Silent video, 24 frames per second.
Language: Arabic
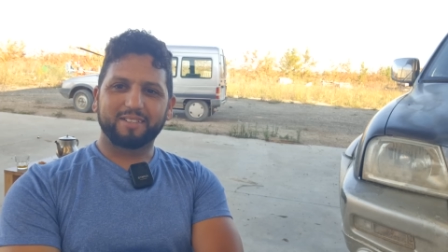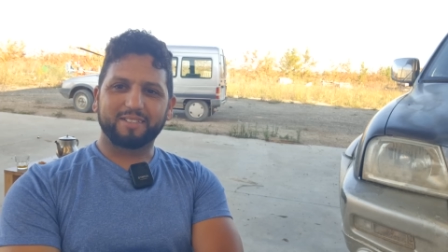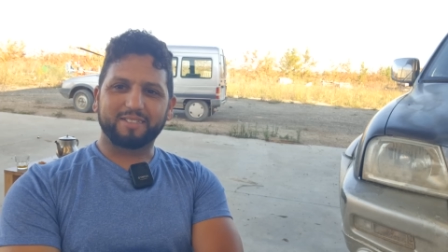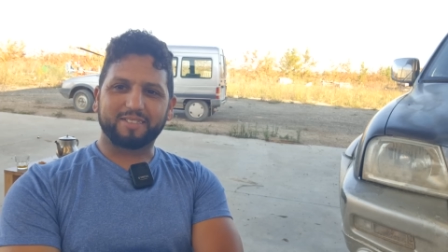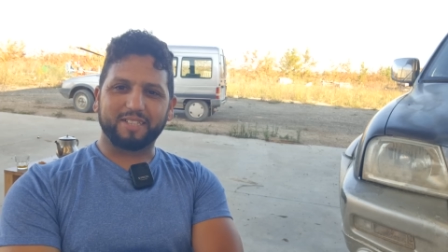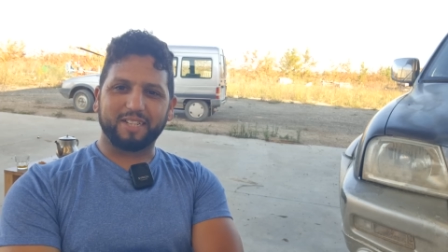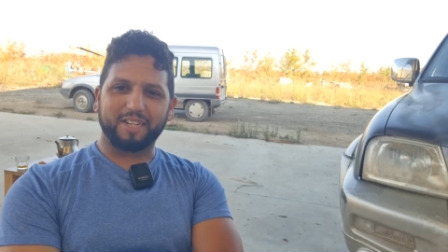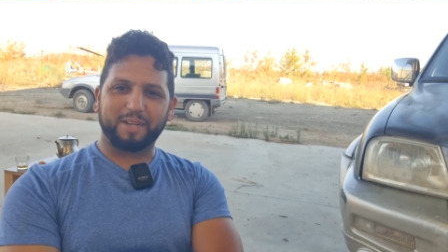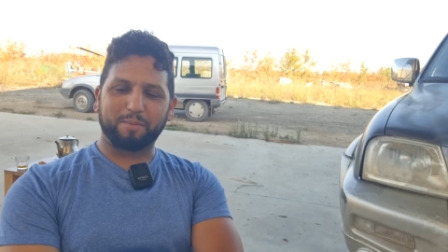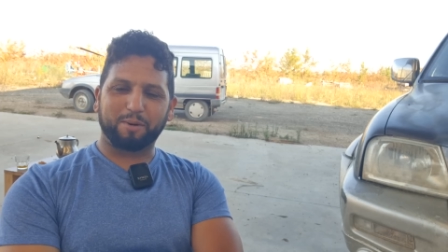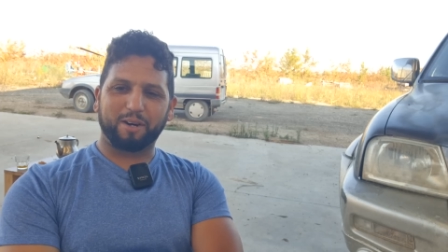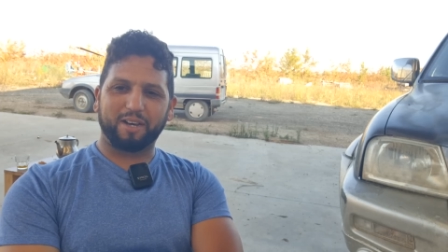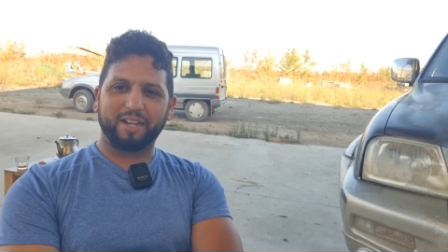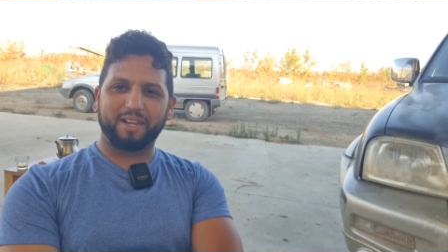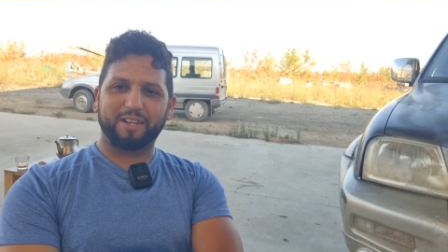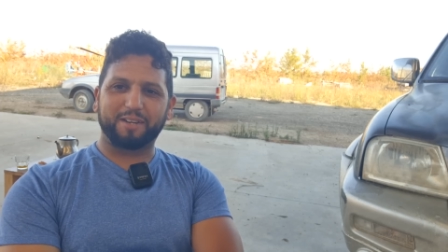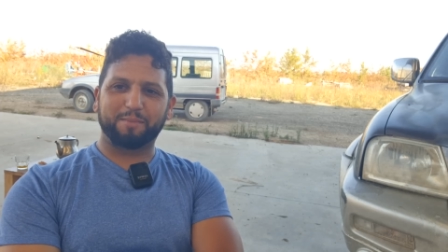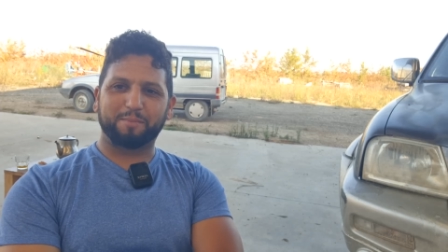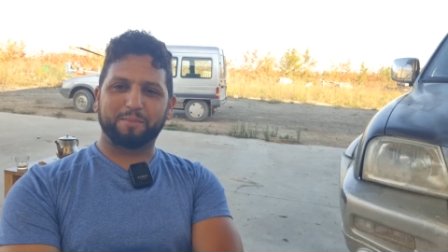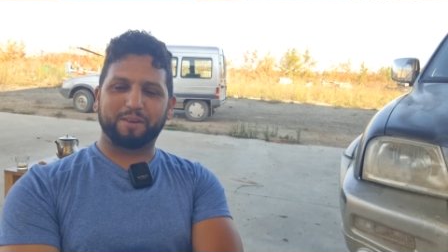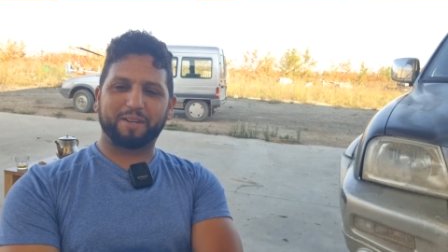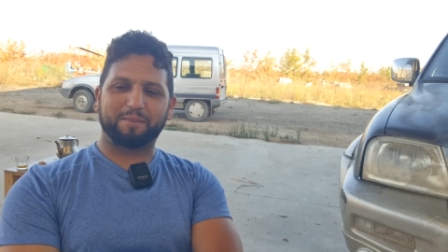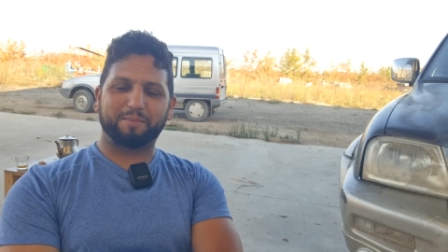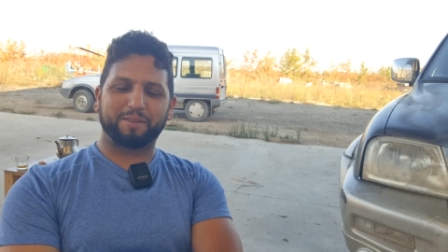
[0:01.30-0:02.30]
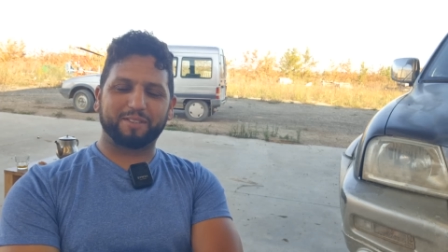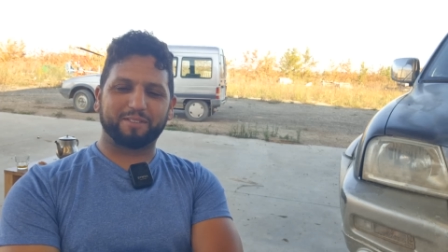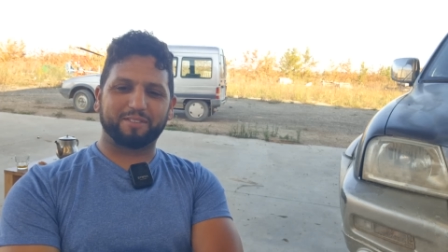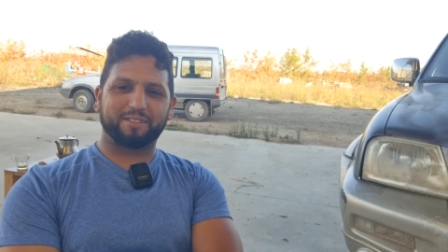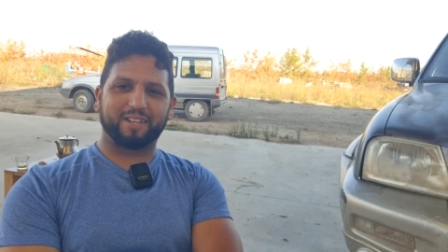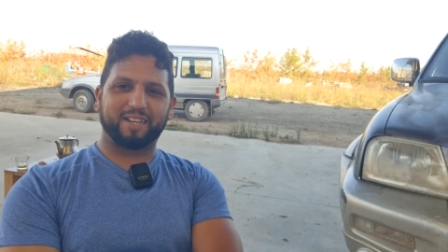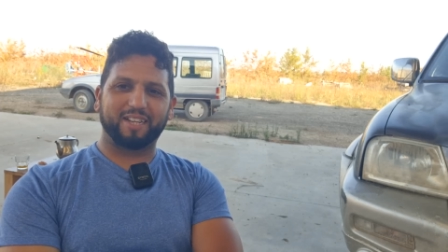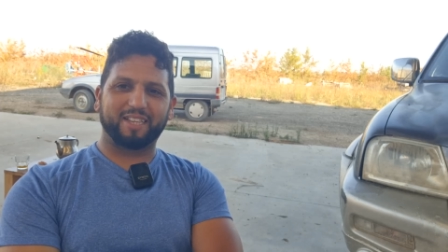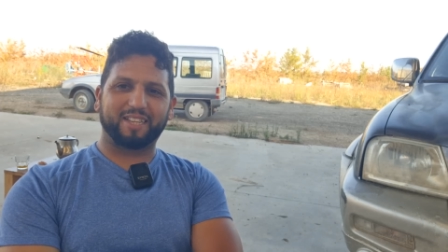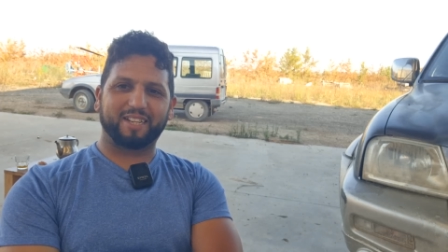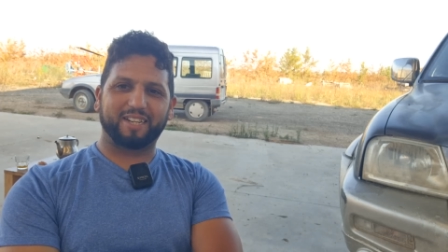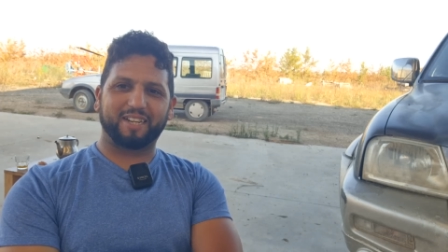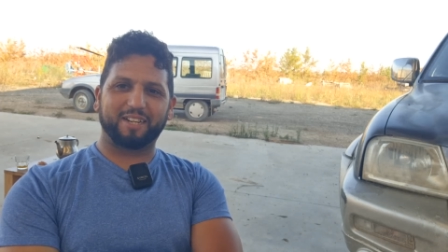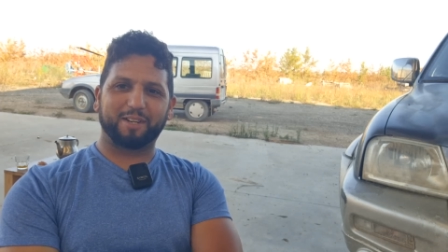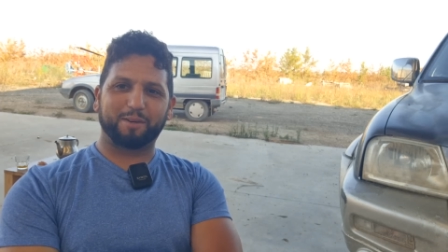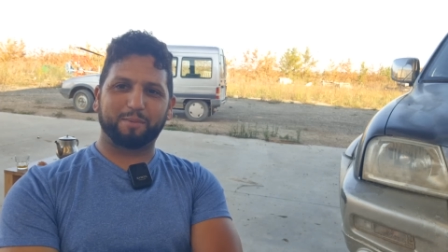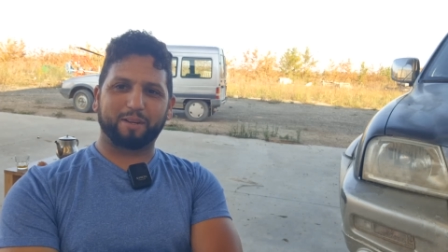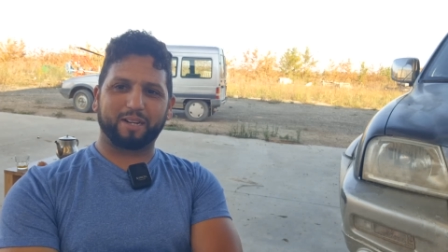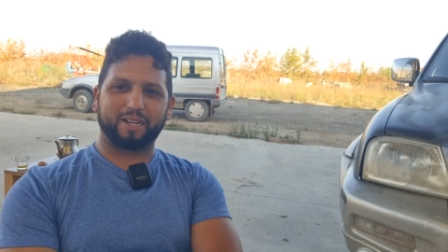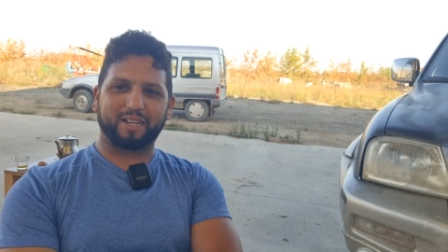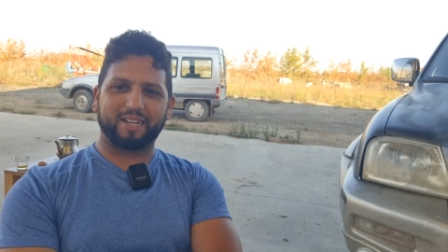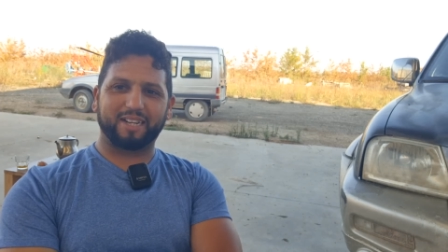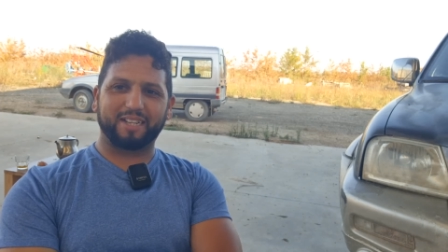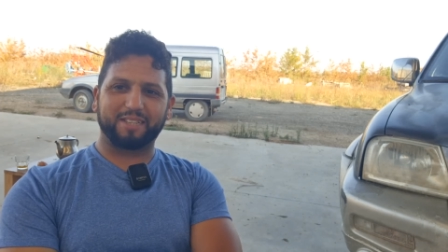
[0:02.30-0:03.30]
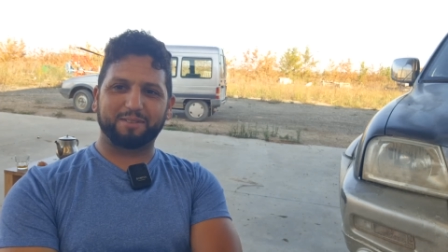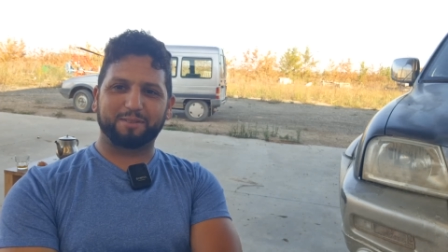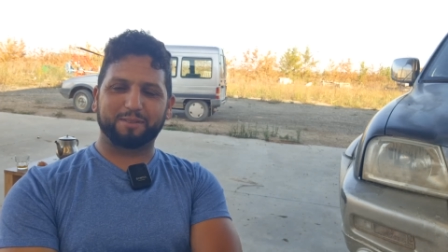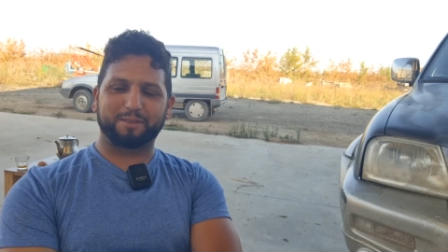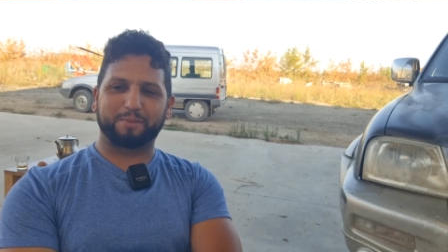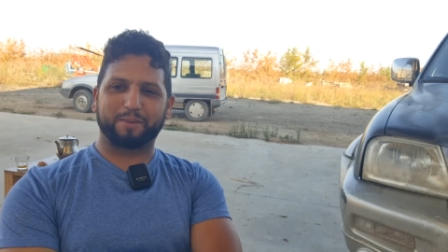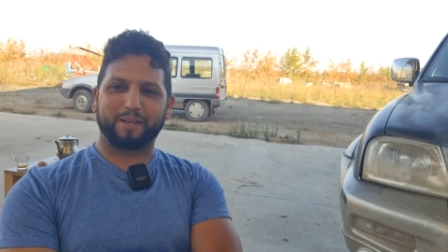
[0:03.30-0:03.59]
السلام عليكم ورحمة الله تعالى وبركاته